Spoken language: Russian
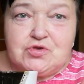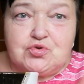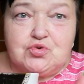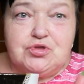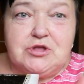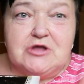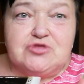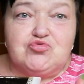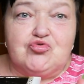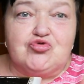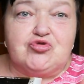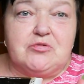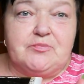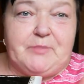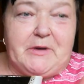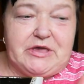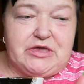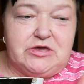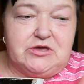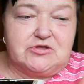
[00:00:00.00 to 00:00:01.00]
Сюда тоже
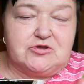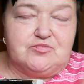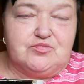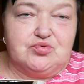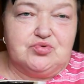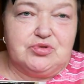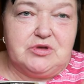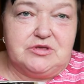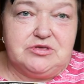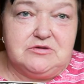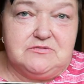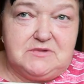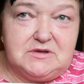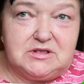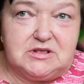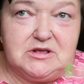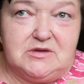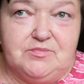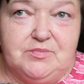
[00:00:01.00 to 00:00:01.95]
пакеты буду одевать,